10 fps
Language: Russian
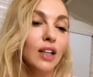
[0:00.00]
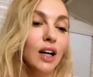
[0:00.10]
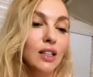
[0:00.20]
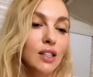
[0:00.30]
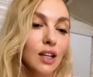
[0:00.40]
она
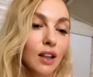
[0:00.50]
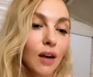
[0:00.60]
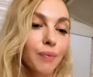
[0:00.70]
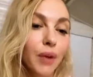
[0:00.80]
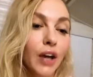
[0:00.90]

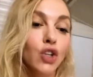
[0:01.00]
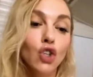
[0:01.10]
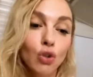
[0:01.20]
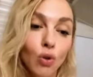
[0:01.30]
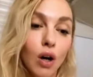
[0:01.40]
хотела, а
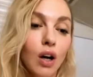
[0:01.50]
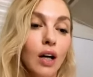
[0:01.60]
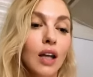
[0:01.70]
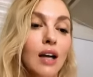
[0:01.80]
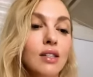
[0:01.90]
еще
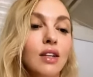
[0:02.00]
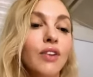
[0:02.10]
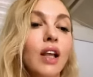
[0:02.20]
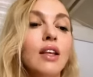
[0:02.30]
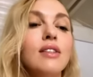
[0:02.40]
она
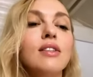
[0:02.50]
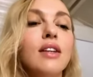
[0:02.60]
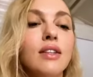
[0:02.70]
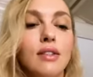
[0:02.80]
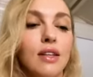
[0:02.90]
оставляла
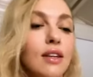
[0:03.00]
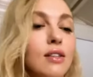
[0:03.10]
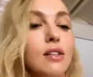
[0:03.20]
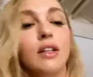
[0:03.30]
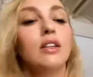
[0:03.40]
слизкие
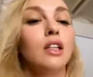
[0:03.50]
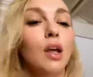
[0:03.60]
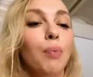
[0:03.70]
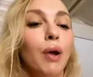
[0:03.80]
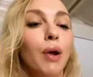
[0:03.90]
следы на